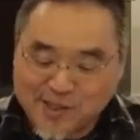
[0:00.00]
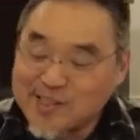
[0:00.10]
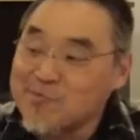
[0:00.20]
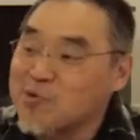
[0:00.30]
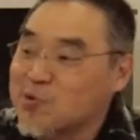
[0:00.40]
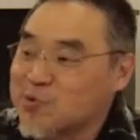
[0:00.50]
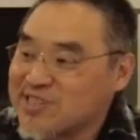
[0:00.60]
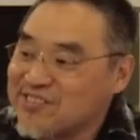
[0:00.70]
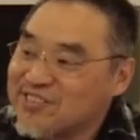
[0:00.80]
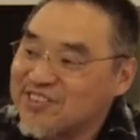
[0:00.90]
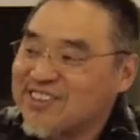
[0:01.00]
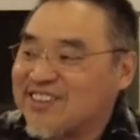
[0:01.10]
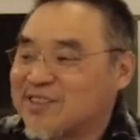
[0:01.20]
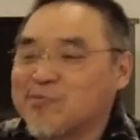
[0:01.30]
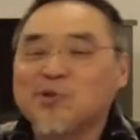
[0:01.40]
在墓主先锋
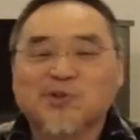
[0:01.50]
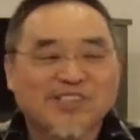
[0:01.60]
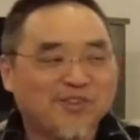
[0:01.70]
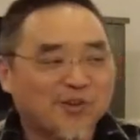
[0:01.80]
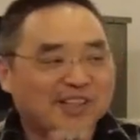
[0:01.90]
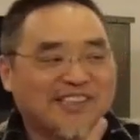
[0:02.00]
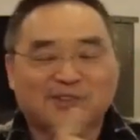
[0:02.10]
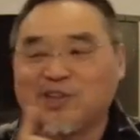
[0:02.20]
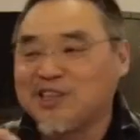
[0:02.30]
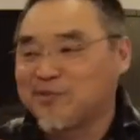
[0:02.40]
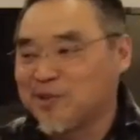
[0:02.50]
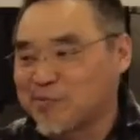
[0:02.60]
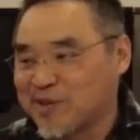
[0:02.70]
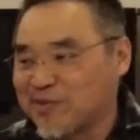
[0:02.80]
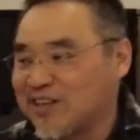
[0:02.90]
啊，墓主先锋，我一讲出来你们又
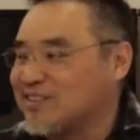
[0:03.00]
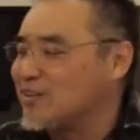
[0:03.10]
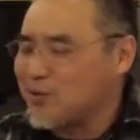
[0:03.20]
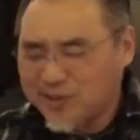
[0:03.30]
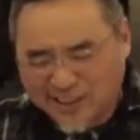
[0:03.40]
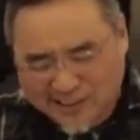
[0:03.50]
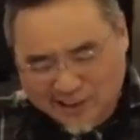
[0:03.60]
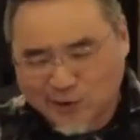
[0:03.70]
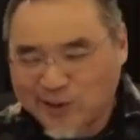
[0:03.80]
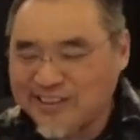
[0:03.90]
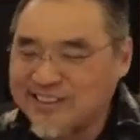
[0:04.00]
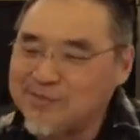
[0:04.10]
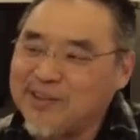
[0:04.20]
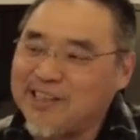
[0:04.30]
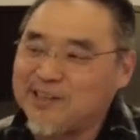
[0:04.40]
明白，这个就是一个极端灵恩
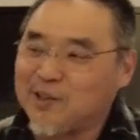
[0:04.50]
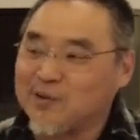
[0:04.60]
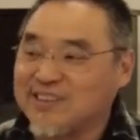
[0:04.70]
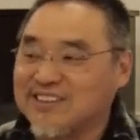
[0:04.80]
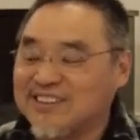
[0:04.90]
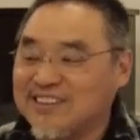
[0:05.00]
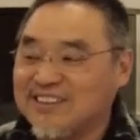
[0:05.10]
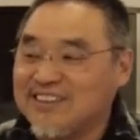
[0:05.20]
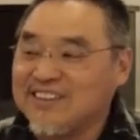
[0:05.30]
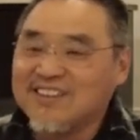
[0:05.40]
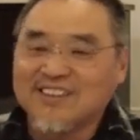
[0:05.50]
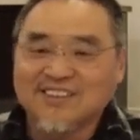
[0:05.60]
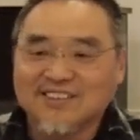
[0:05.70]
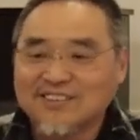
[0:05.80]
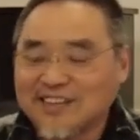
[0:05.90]
派的教会。
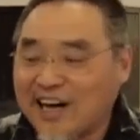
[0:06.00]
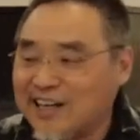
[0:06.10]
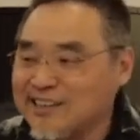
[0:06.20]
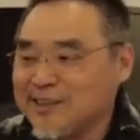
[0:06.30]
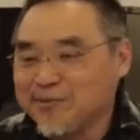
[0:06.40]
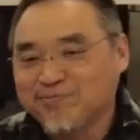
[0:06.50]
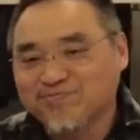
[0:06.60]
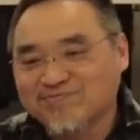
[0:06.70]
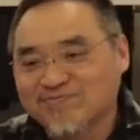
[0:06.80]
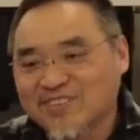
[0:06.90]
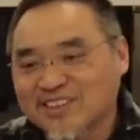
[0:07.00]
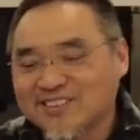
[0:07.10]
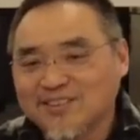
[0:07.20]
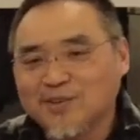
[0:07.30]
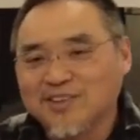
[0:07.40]
他呢，
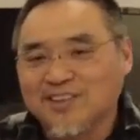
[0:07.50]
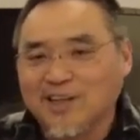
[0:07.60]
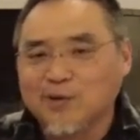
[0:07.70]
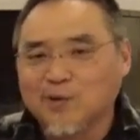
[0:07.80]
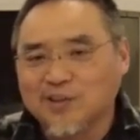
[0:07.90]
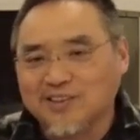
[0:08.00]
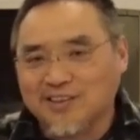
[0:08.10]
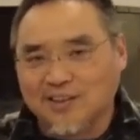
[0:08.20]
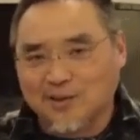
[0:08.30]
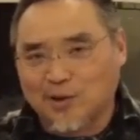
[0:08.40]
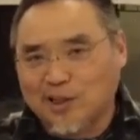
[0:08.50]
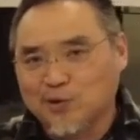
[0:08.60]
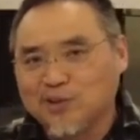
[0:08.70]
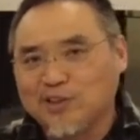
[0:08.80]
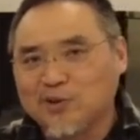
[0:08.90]
就是很多。很
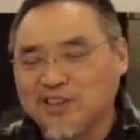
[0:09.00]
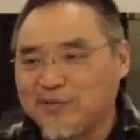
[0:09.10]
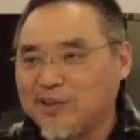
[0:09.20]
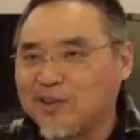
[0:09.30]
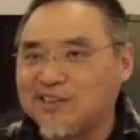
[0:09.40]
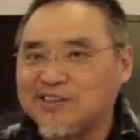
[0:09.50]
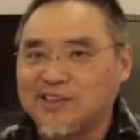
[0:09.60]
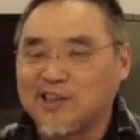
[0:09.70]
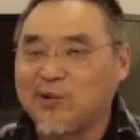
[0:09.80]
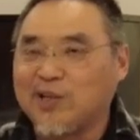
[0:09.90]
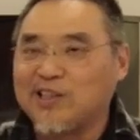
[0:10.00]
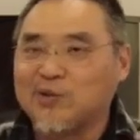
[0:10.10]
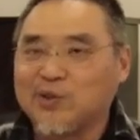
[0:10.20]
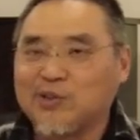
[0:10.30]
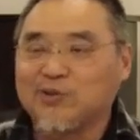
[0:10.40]
多弟兄姐妹都很极端的
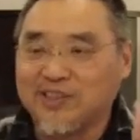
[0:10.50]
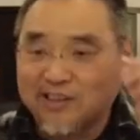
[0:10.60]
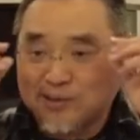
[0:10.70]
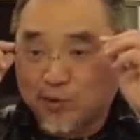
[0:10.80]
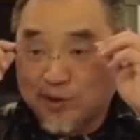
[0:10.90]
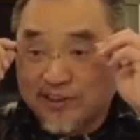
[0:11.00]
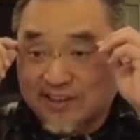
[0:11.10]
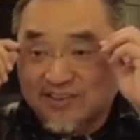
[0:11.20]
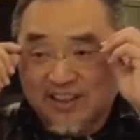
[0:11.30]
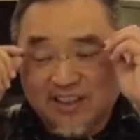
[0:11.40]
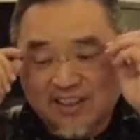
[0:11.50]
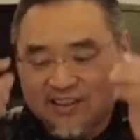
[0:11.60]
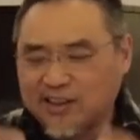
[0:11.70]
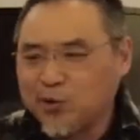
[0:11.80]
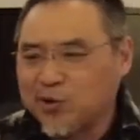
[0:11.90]
追求灵恩，我想，
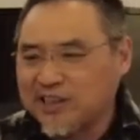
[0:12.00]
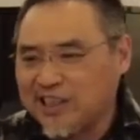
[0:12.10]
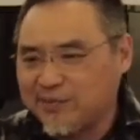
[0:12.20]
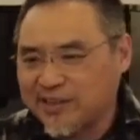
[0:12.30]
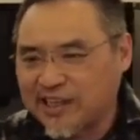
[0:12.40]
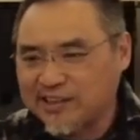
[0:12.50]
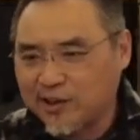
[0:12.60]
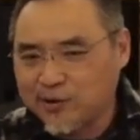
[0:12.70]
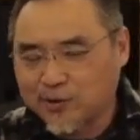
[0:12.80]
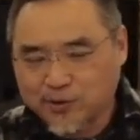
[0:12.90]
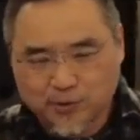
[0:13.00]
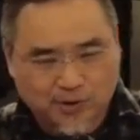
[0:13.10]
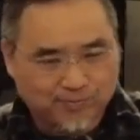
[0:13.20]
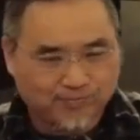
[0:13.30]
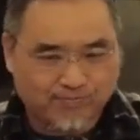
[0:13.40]
其实我在里面看到一种，就是
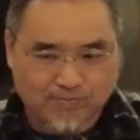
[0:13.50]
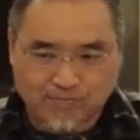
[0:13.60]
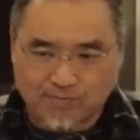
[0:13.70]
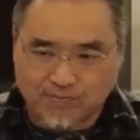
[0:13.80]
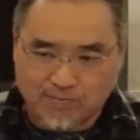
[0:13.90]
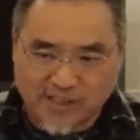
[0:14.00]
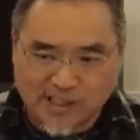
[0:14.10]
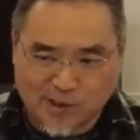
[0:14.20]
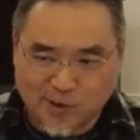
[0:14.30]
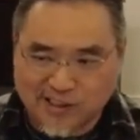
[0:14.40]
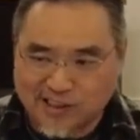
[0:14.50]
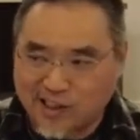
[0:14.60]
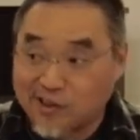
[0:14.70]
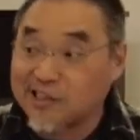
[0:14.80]
说，每个人都想很